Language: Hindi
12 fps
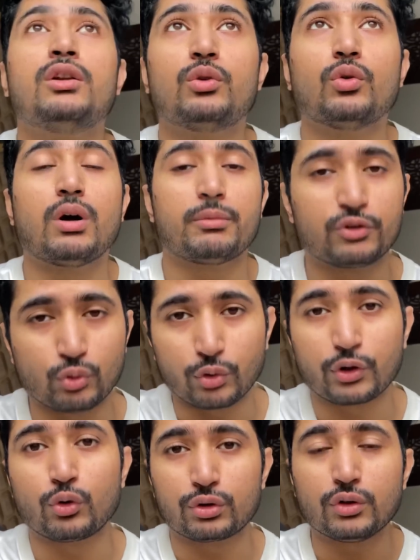तो अभी सो
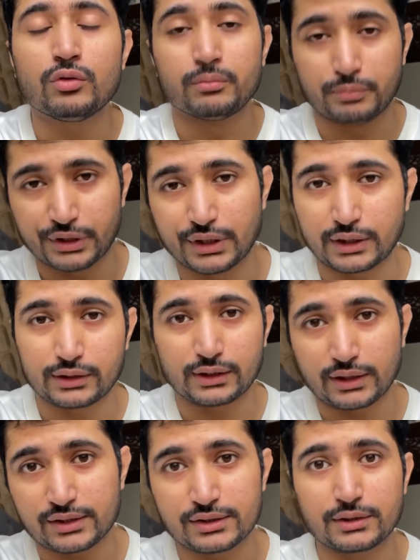के उठता हूँ फिर देखते
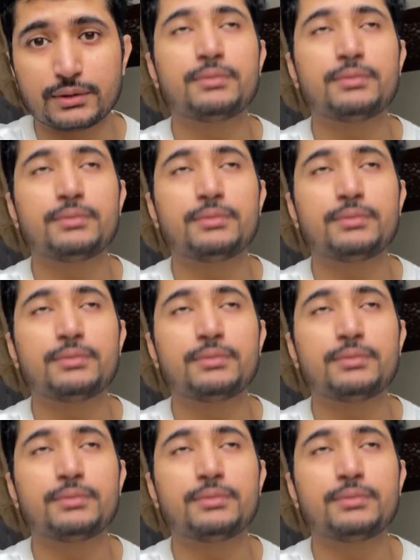क्या सीना